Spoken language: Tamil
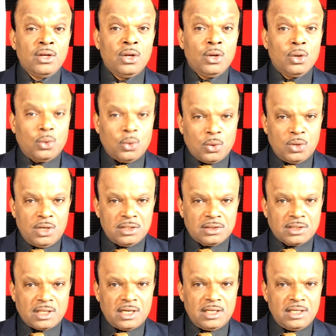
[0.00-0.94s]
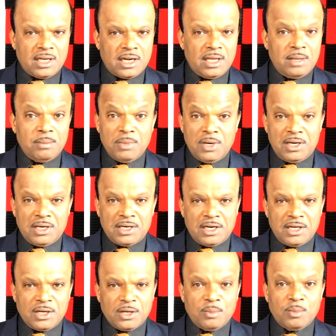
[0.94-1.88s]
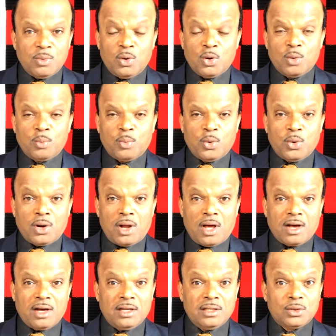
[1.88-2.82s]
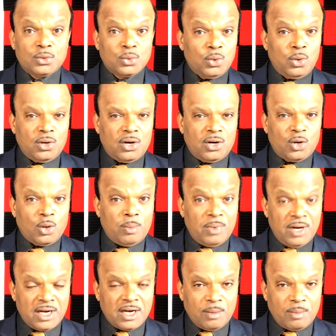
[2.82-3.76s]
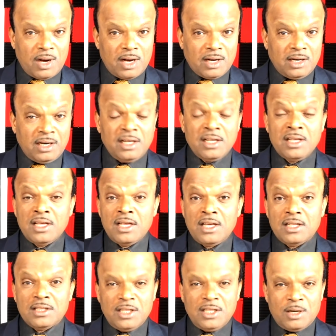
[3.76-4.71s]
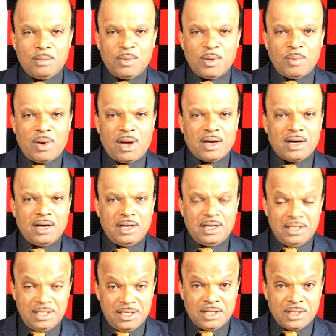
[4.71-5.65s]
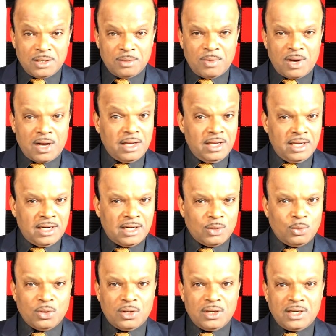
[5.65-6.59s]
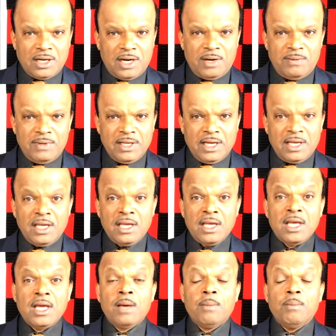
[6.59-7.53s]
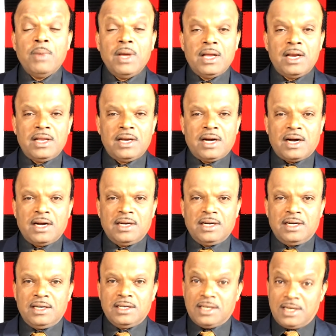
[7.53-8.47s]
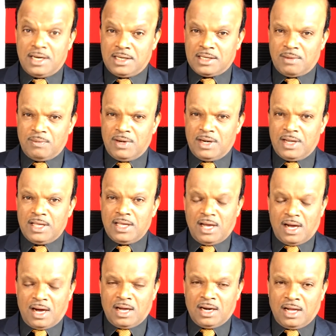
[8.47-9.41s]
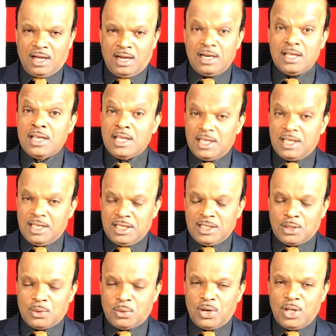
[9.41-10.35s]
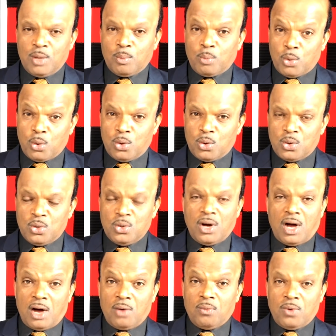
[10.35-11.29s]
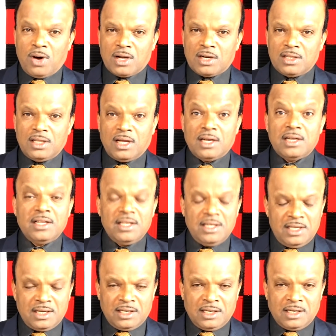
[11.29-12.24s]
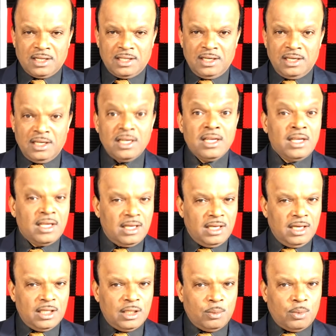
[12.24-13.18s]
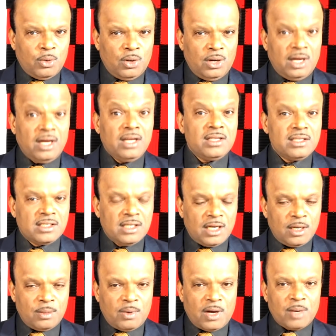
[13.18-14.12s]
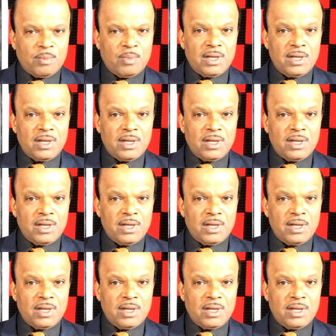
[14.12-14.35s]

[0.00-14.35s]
குருடிஸ்தானியரை மீட்டெடுக்கும் ஒரு போராக சூழ்கொண்ட மேகமாக திரும்புமாக இருக்குமா என்ற ஒரு கேள்வியை மேலை நாடுகள் கேட்கவில்லை ஆனால் இதனுடைய போக்கு அவ்வாறுதான் இருக்கின்றது இதுபோல சிறுபான்மை